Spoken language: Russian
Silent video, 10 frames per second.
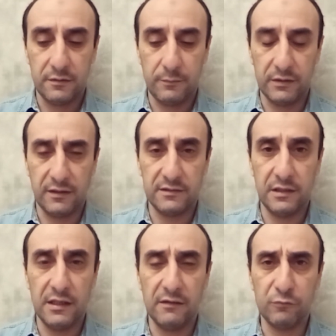
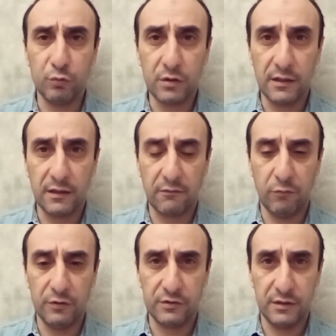подразделений внутренних
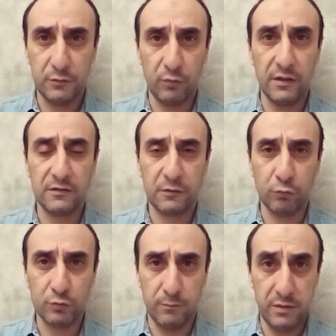войск и других
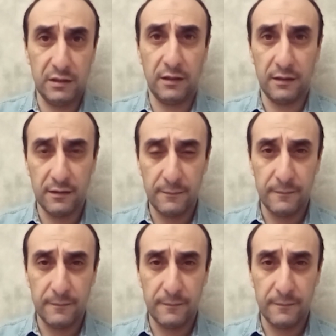служб было.